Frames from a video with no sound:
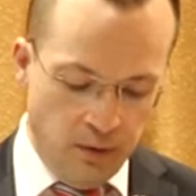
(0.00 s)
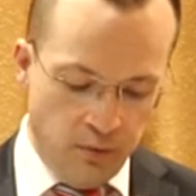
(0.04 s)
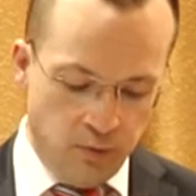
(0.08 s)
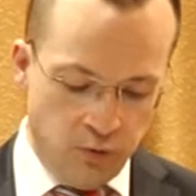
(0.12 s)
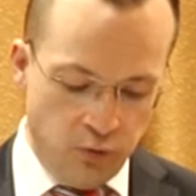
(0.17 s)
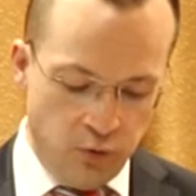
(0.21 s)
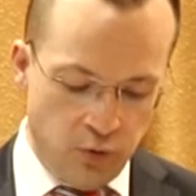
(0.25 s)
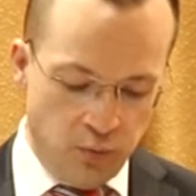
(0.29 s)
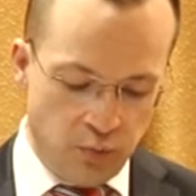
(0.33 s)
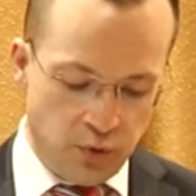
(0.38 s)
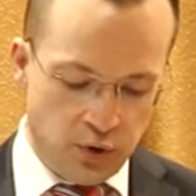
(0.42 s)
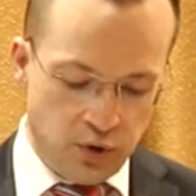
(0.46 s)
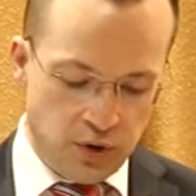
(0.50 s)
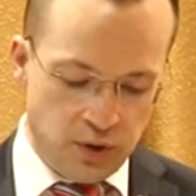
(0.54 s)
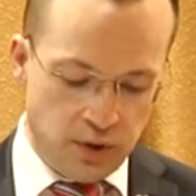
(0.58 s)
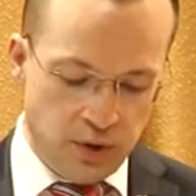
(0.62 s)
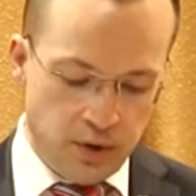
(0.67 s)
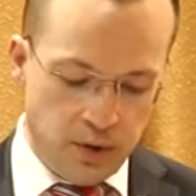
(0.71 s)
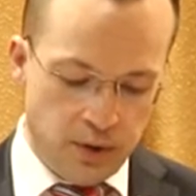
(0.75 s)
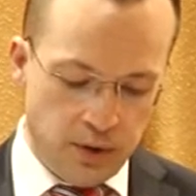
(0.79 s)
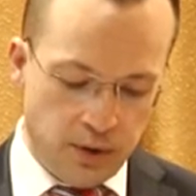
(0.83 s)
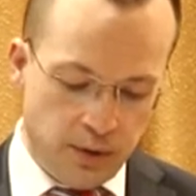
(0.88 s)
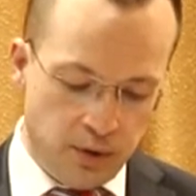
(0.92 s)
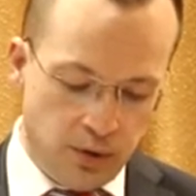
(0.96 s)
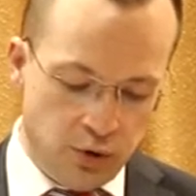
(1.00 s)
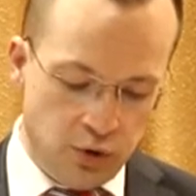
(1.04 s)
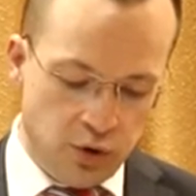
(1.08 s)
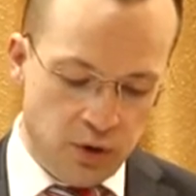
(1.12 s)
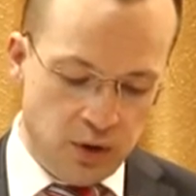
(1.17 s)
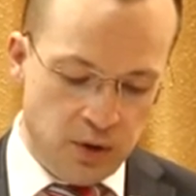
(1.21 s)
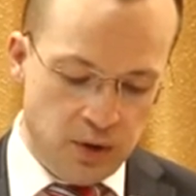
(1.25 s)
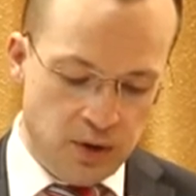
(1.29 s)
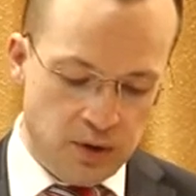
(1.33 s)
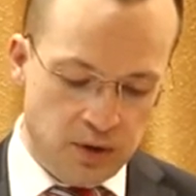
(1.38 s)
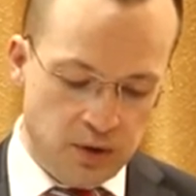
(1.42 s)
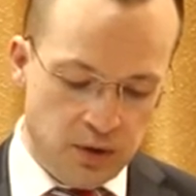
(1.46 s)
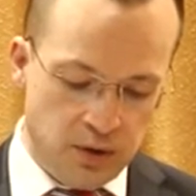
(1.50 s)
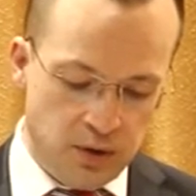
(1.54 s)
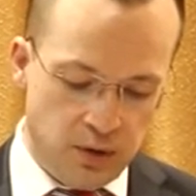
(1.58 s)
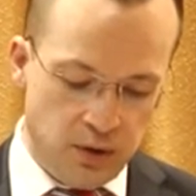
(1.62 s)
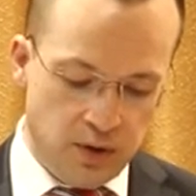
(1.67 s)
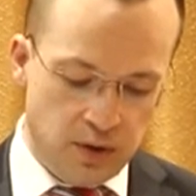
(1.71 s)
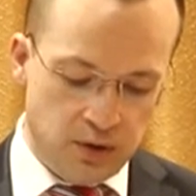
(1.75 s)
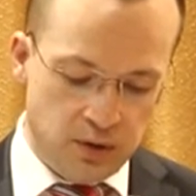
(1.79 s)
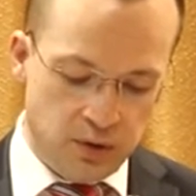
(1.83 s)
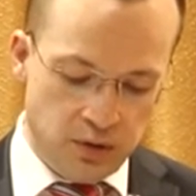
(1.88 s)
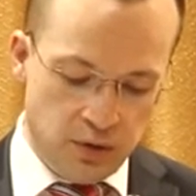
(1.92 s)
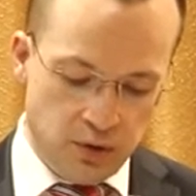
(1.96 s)
в том числе
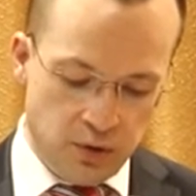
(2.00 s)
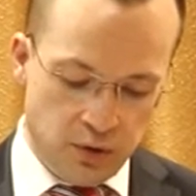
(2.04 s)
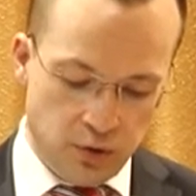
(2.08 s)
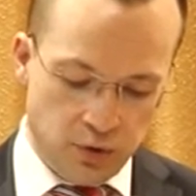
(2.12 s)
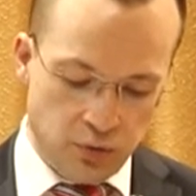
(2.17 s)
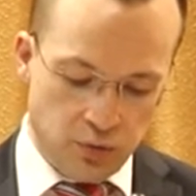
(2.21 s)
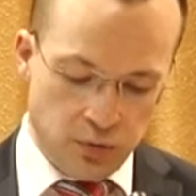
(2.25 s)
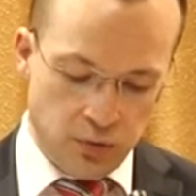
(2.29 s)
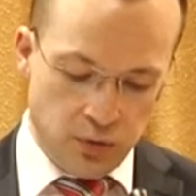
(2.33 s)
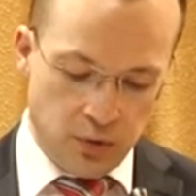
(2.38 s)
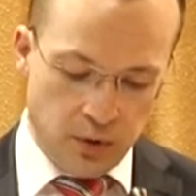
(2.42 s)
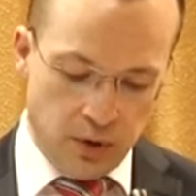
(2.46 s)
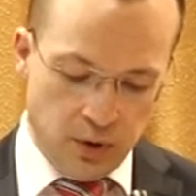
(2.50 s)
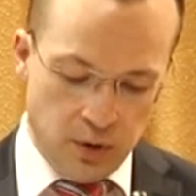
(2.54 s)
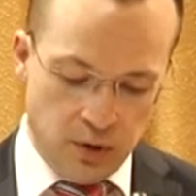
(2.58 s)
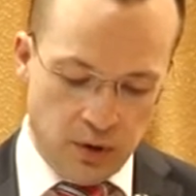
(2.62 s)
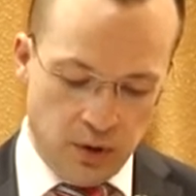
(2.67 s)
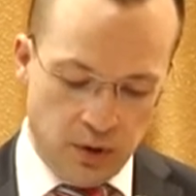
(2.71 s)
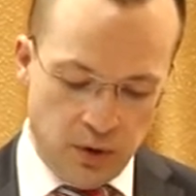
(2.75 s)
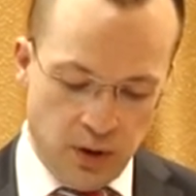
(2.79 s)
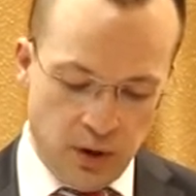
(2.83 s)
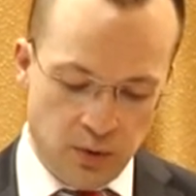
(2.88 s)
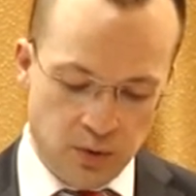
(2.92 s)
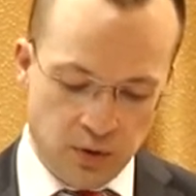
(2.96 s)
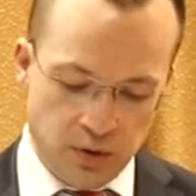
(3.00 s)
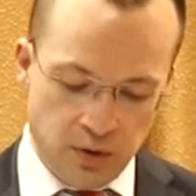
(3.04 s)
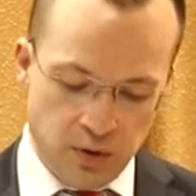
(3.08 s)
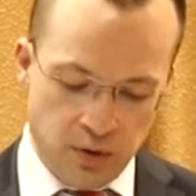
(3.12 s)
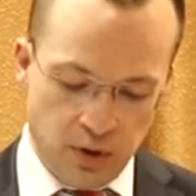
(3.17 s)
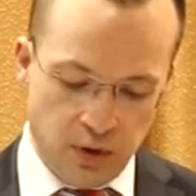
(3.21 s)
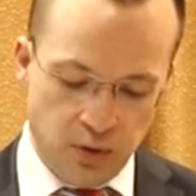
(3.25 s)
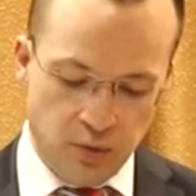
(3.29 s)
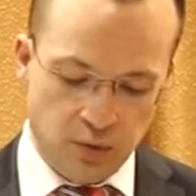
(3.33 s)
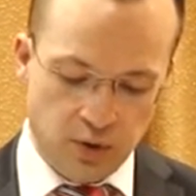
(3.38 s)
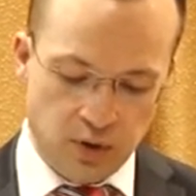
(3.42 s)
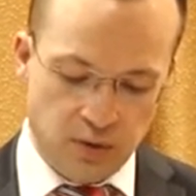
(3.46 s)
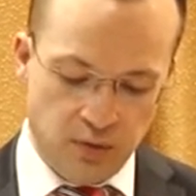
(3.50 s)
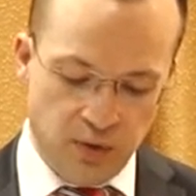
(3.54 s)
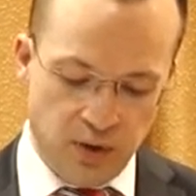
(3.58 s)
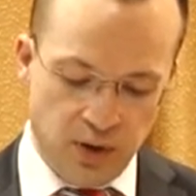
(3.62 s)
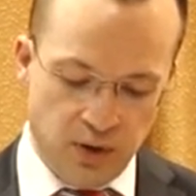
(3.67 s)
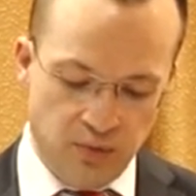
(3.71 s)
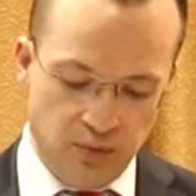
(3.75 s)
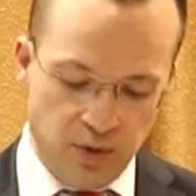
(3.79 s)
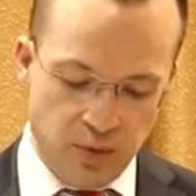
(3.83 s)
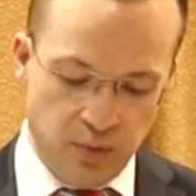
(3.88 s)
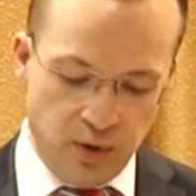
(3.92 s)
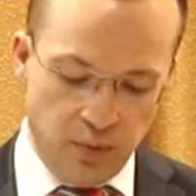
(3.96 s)
430 тысяч штук это колеса для грузовых
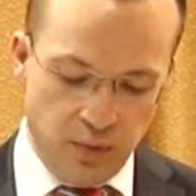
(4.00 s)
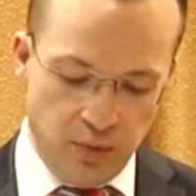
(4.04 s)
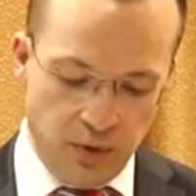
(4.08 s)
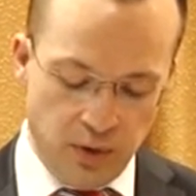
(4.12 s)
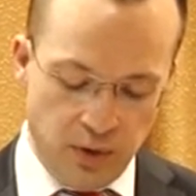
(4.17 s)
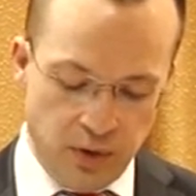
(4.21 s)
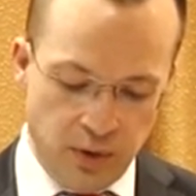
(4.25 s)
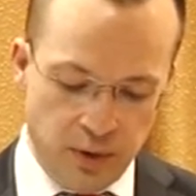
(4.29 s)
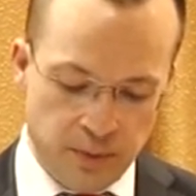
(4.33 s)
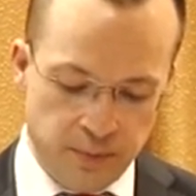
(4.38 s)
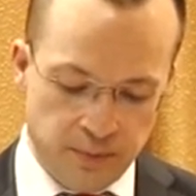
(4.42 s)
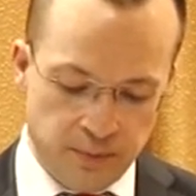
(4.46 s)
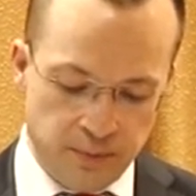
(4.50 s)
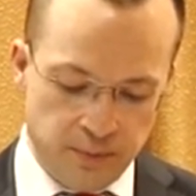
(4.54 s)
автомобилей,